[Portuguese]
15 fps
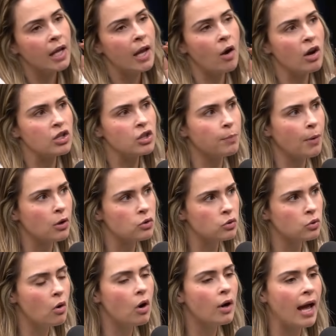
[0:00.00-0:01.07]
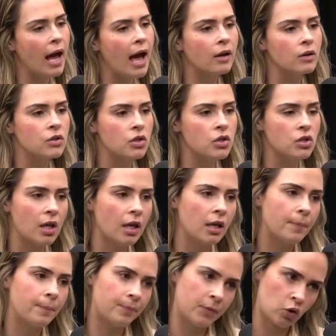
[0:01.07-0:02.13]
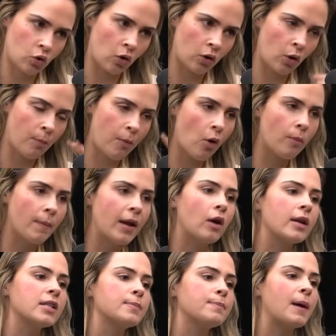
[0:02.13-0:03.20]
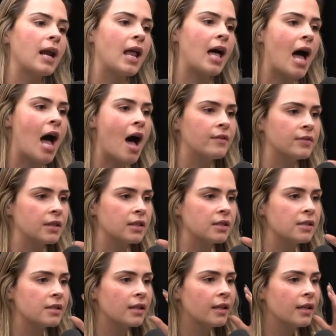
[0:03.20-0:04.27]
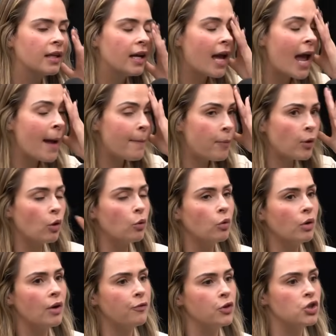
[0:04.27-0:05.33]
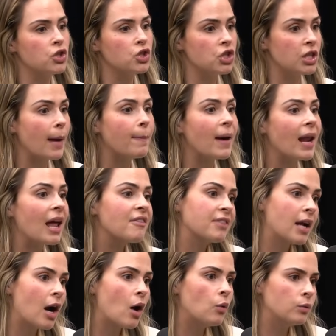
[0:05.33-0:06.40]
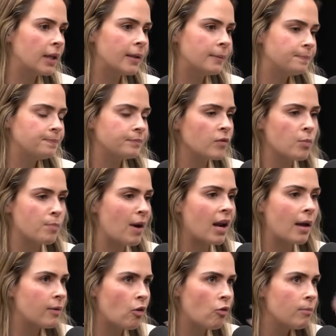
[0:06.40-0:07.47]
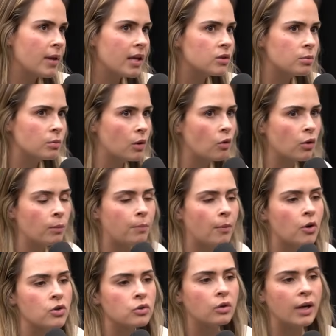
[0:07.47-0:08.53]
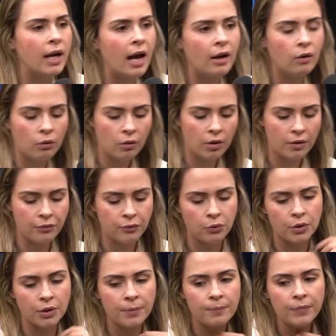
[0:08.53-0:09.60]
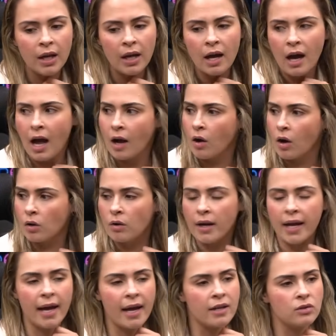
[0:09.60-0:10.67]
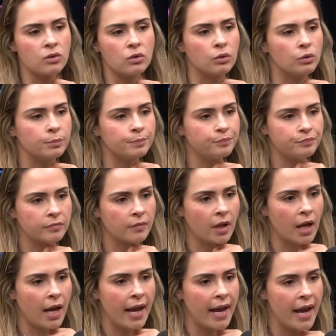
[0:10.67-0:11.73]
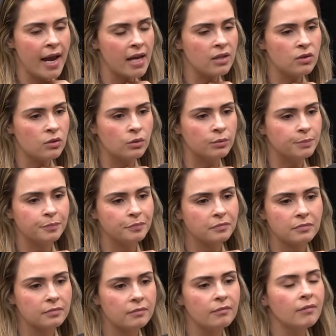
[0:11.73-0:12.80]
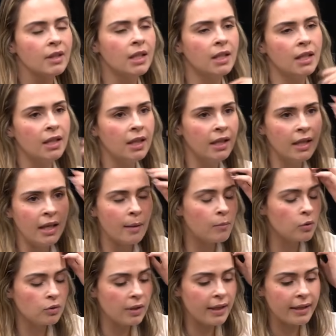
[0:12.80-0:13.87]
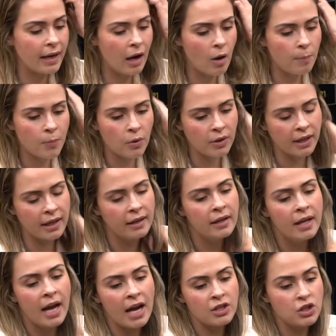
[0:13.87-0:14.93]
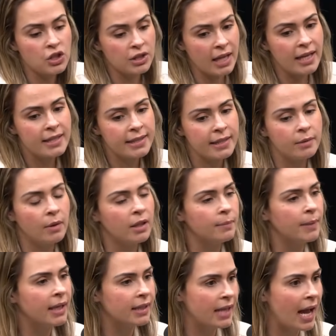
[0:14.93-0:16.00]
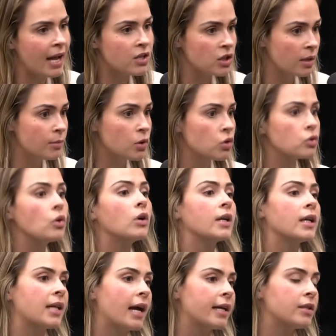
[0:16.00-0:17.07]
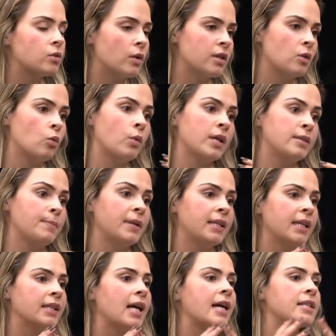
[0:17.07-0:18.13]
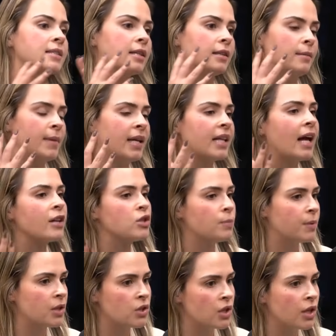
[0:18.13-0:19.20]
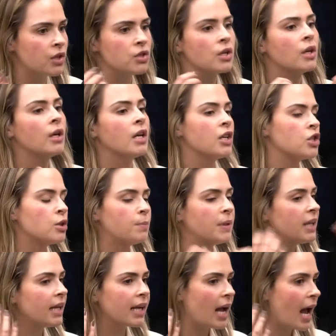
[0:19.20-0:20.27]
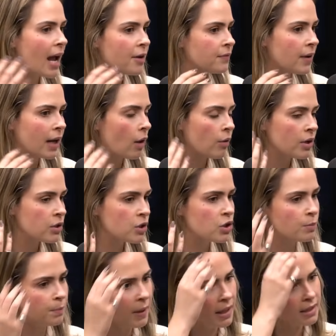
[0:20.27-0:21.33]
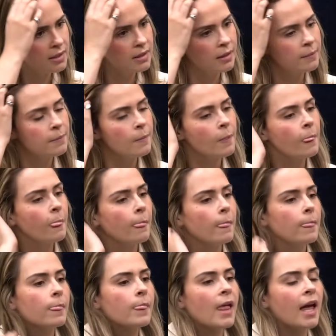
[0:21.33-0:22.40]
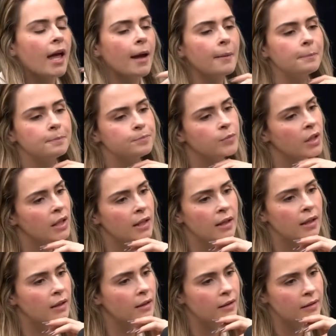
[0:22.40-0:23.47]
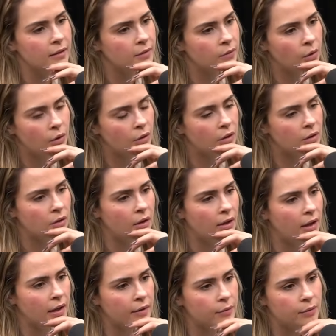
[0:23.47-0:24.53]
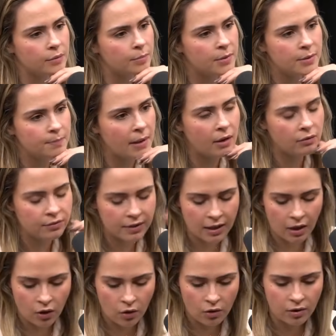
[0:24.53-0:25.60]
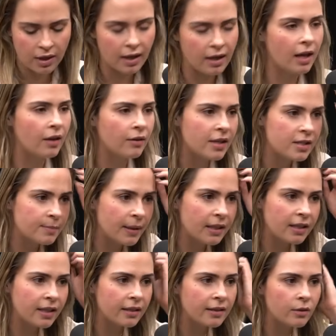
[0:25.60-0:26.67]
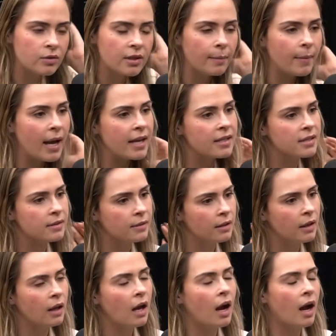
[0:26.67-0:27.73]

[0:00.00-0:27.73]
Eu acho que por causa do horário, a gente Não, tem que né? escolher um pouco e melhor as consegue... palavras. É porque eu nunca fui de xingar, de xingar palavrão, né? né? É. Palavrão mesmo, que é o que não pode no horário, eu nunca fui. Agora o resto é resto. E é muito legal porque a gente tem sim uma liberdade, a uhum. emissora uhum. dá isso, o SBT dá essa liberdade pra gente de brincar e falar o que a gente pensa né? E tô adorando. Espero vida longa lá no SBT. Deus e é vai mais. ter, amiga.